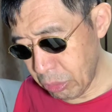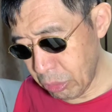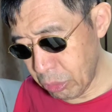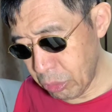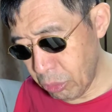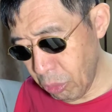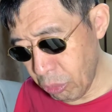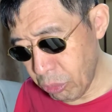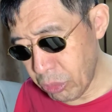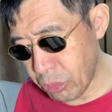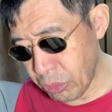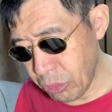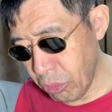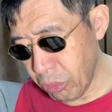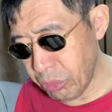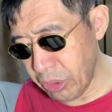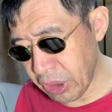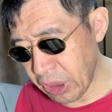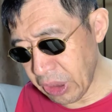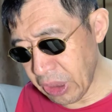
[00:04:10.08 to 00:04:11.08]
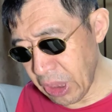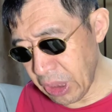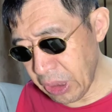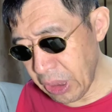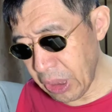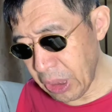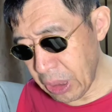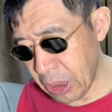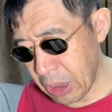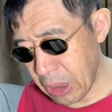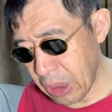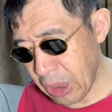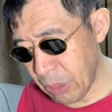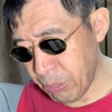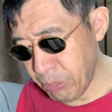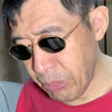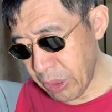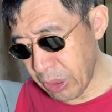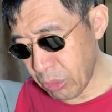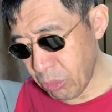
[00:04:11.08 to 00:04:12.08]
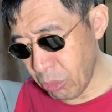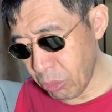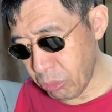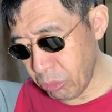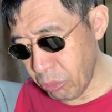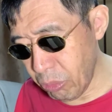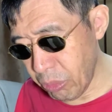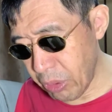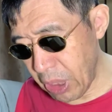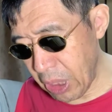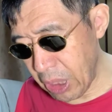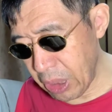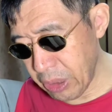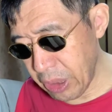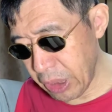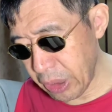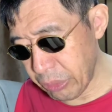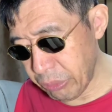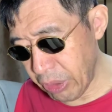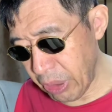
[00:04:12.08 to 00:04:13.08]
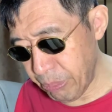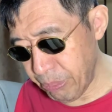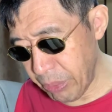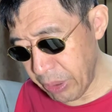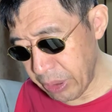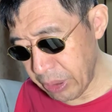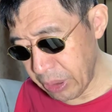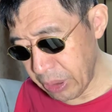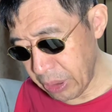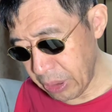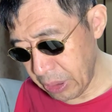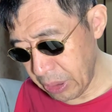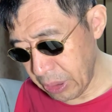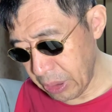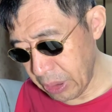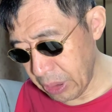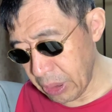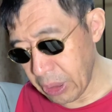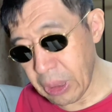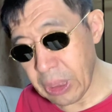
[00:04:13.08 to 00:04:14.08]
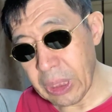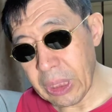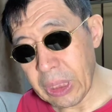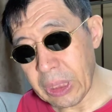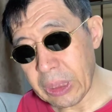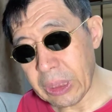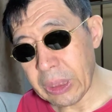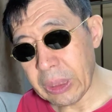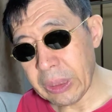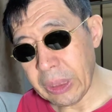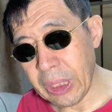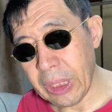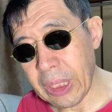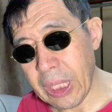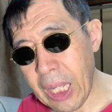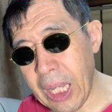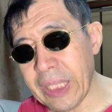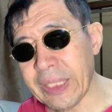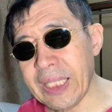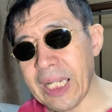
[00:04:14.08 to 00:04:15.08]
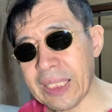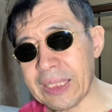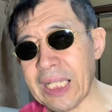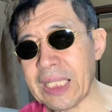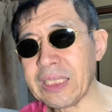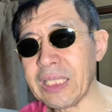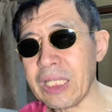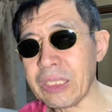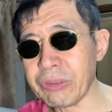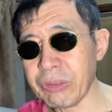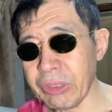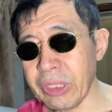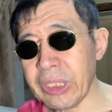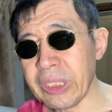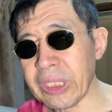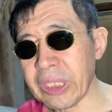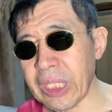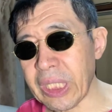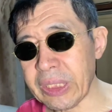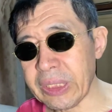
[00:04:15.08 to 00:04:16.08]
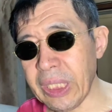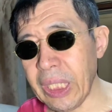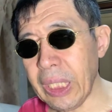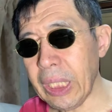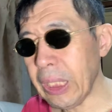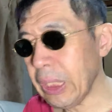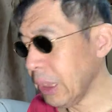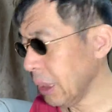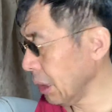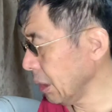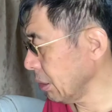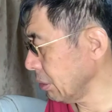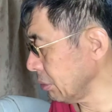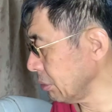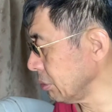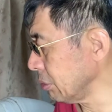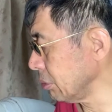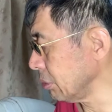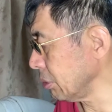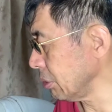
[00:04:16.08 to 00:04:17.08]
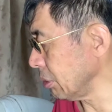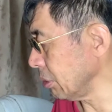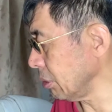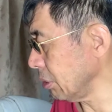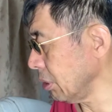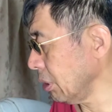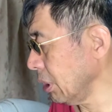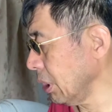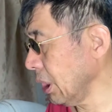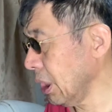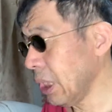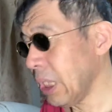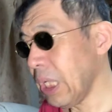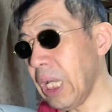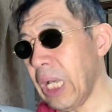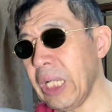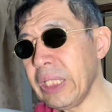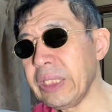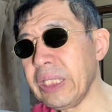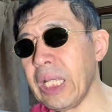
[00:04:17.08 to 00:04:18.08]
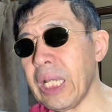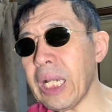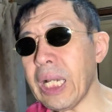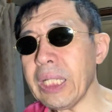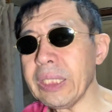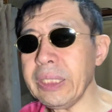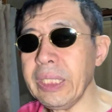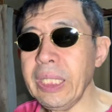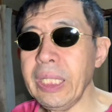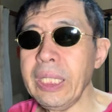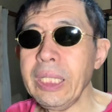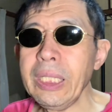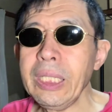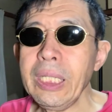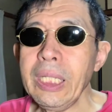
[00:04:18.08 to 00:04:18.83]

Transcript: 独創的なねやっぱりことをやらないとやっぱりでアイデアが大事なんですよね人間ね。うん、アイデアがね